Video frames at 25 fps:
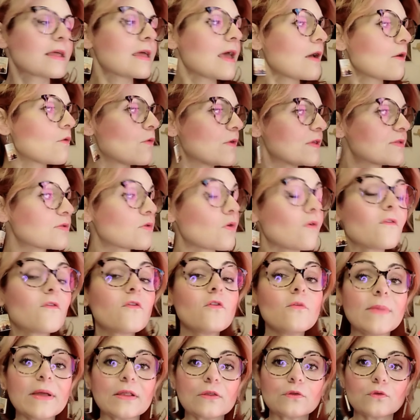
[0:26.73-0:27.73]
che è questo
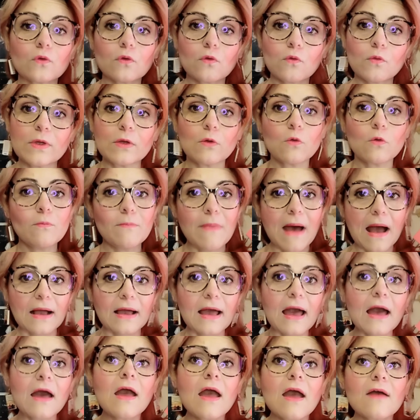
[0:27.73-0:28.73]
fumetto qui, un
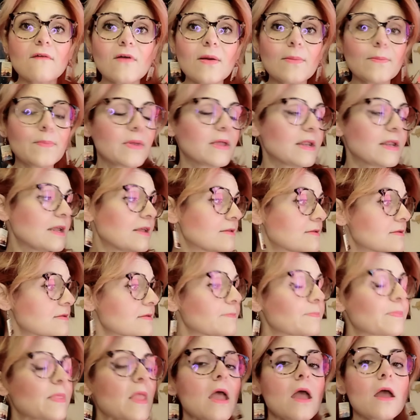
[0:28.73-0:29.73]
manga,
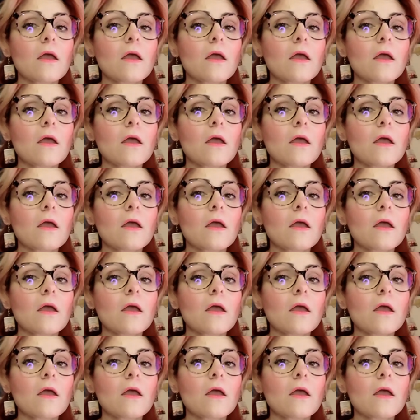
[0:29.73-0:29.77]
Vampiriz.